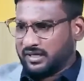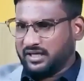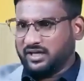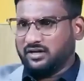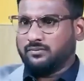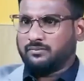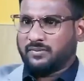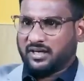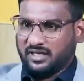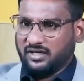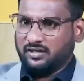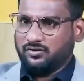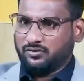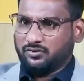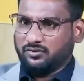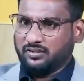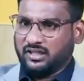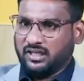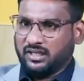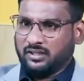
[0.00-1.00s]
మళ్ళీ మన ఇల్లు
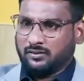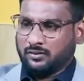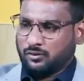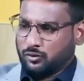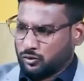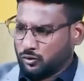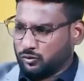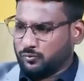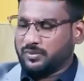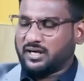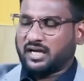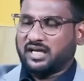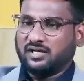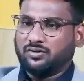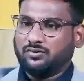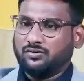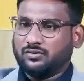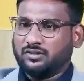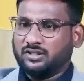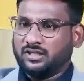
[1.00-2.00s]
ఉంటుంది ఒక రూమ్
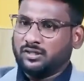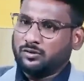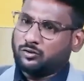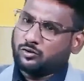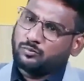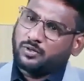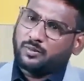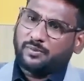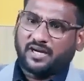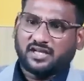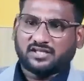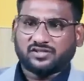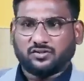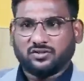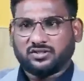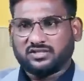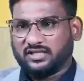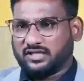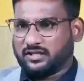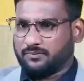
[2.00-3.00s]
ఖాళీగా ఉంటుంది రూమ్లో
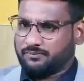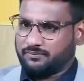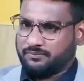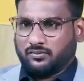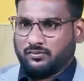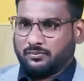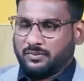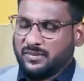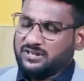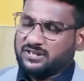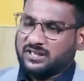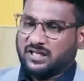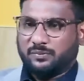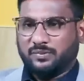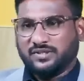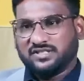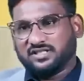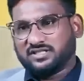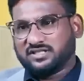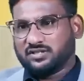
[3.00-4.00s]
పెట్టేసుకోవచ్చు సెటప్ మంచిగా
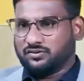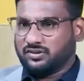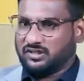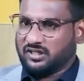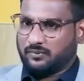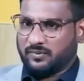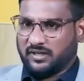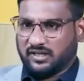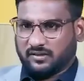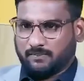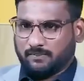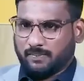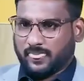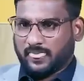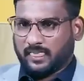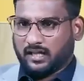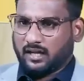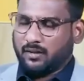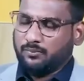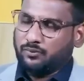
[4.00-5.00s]
బిజినెస్ అవుతుందన్నమాట
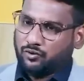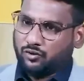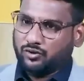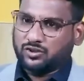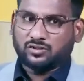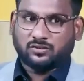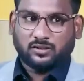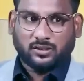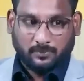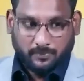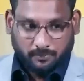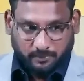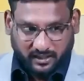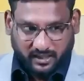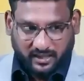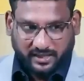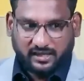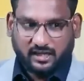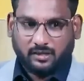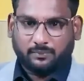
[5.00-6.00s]
అమ్ముకోవచ్చు ఇప్పుడు
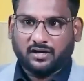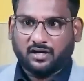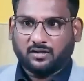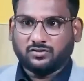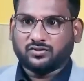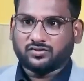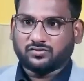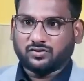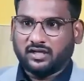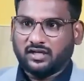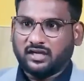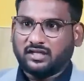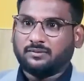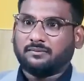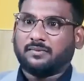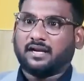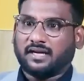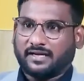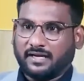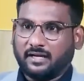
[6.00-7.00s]
మన హైదరాబాద్లో
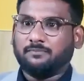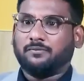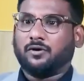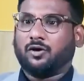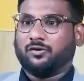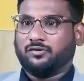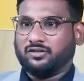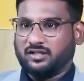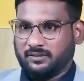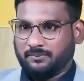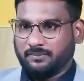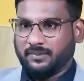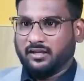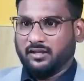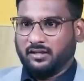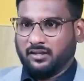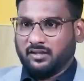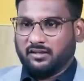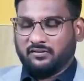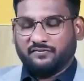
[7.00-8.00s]
చూసుకున్నట్లయితే మార్కెట్ బాగుంది
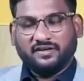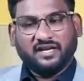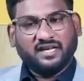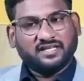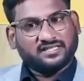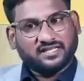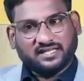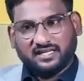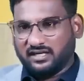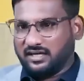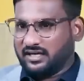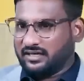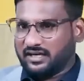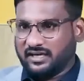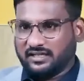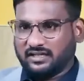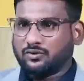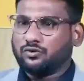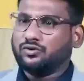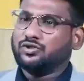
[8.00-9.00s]
విలేజ్ సైడ్
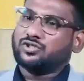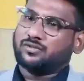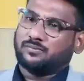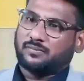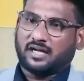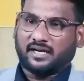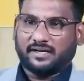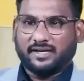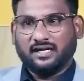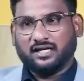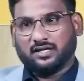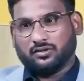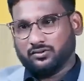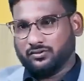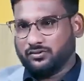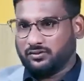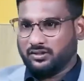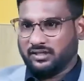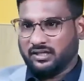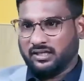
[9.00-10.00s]
వెళ్ళినట్లయితే కొంచెం మార్కెట్
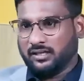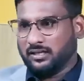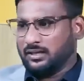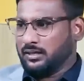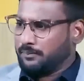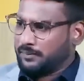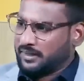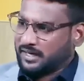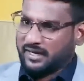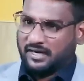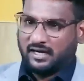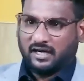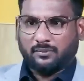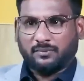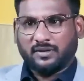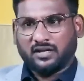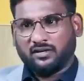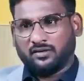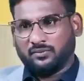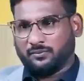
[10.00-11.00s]
డౌన్ ఉంటుంది మన
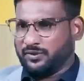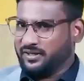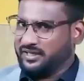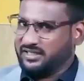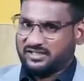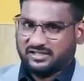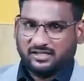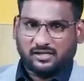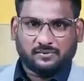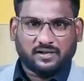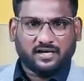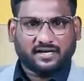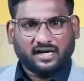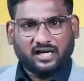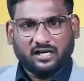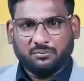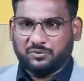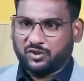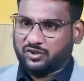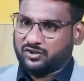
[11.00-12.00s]
హైదరాబాద్లో ఇప్పుడు డిజిటల్
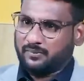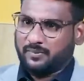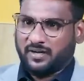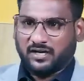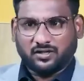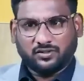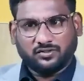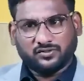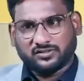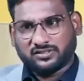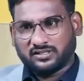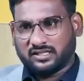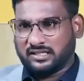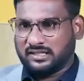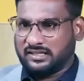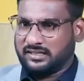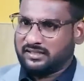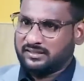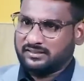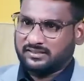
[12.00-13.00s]
మార్కెటింగ్ మొత్తం ఎక్కడ
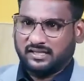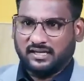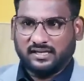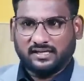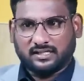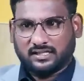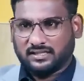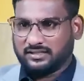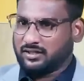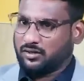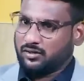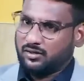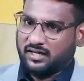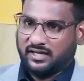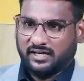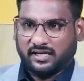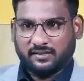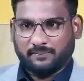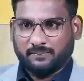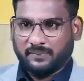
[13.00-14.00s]
చూసినా సెల్లింగ్ అన్నది
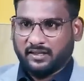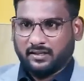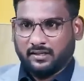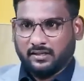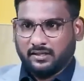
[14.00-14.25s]
ఆన్లైనే